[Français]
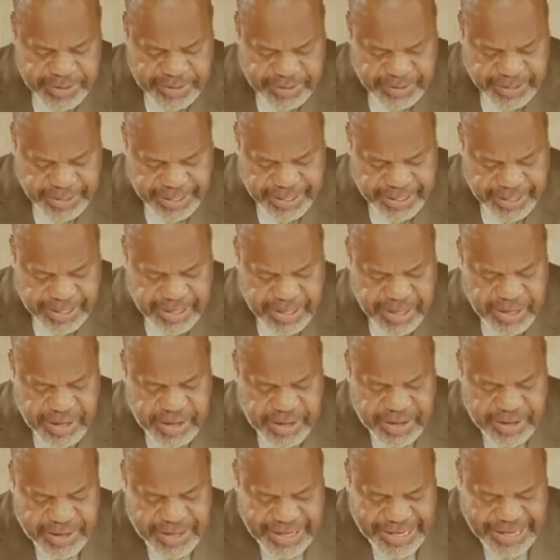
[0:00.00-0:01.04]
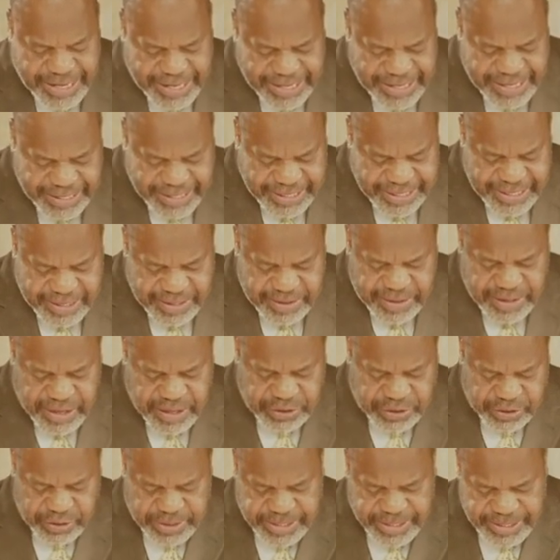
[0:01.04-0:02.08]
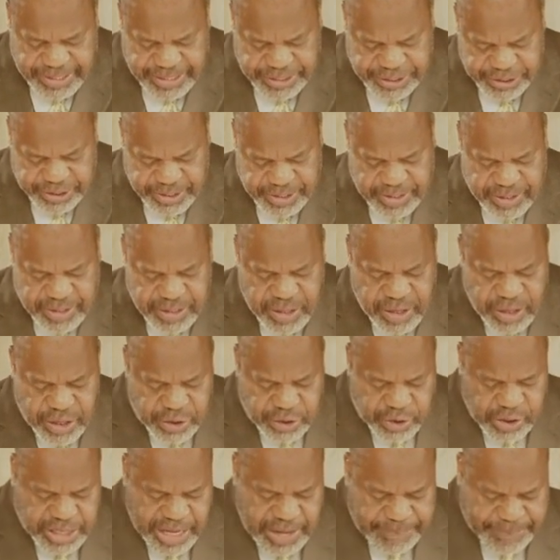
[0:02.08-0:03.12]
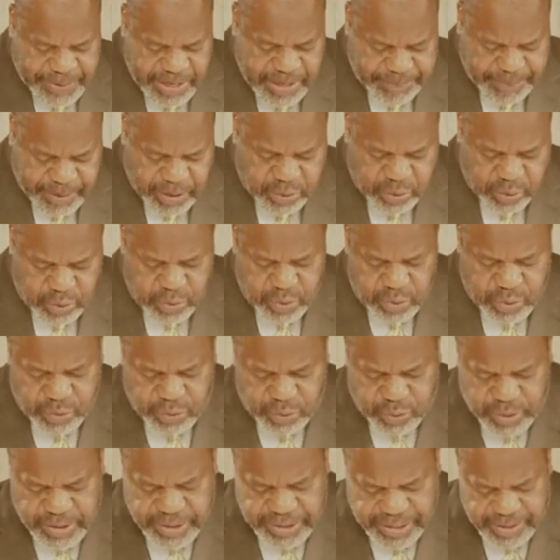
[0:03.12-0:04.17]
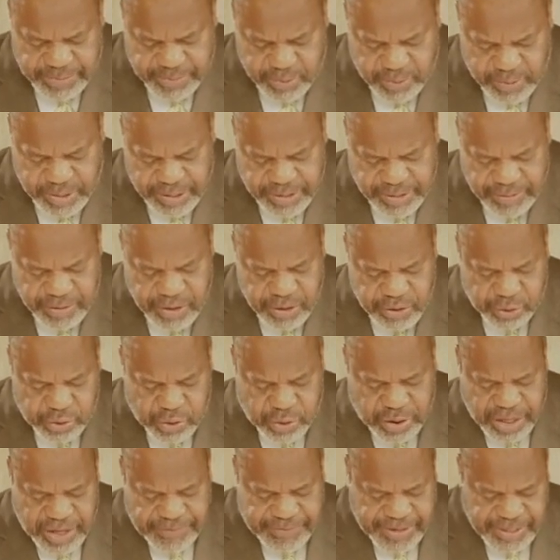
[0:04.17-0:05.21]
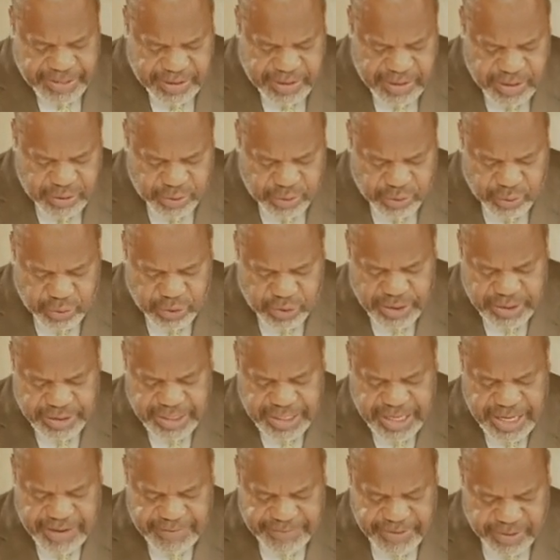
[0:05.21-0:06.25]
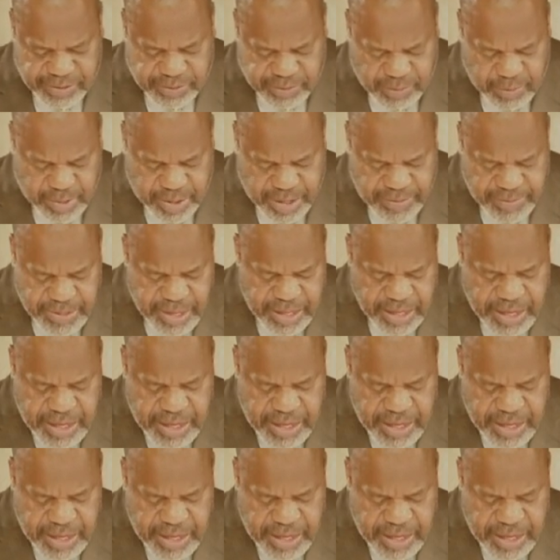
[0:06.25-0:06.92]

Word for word: Israël, ne crains rien quand je te rachète. Je t'appelle par ton nom, tu es à moi. Si tu traverses les eaux, je serai avec toi.